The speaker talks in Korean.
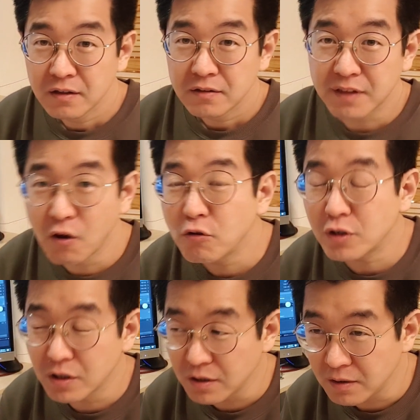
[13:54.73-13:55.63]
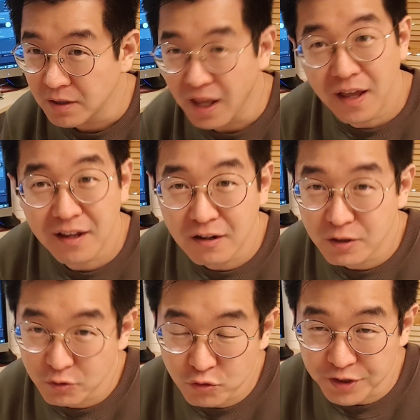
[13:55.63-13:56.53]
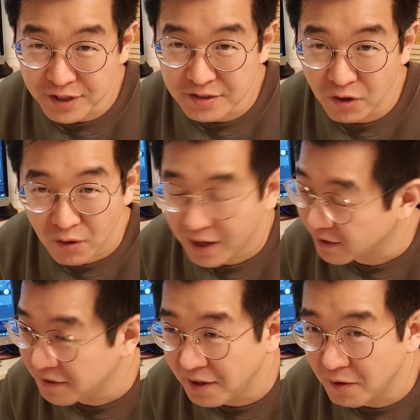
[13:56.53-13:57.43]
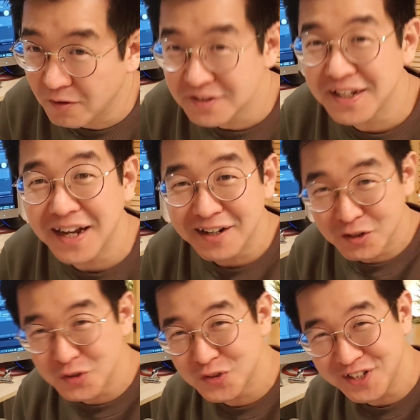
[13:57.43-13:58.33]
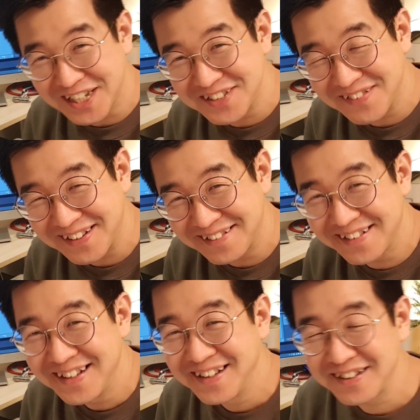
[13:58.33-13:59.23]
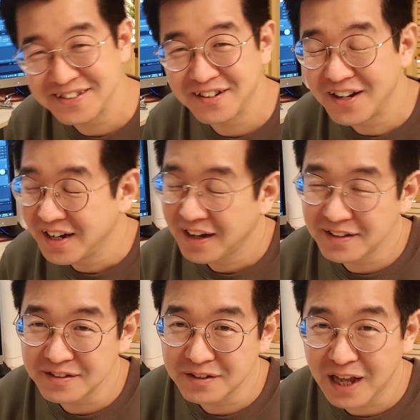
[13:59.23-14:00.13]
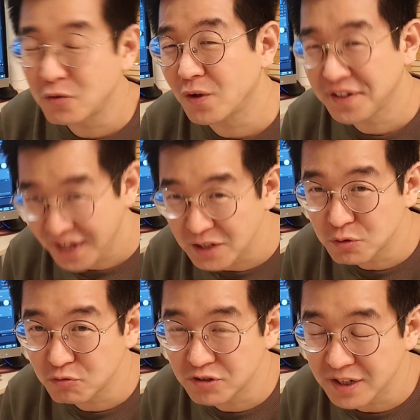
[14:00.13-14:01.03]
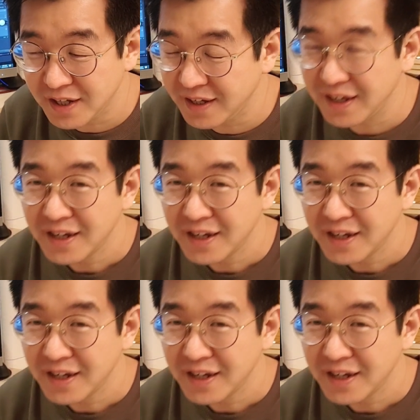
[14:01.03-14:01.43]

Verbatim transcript: 내 얼굴을 AI가 그려줄 수 있겠어요? 안 그래요. 언젠가는 그려줄 수 있겠지만은 그래서 한 한동안 계속 꾸준히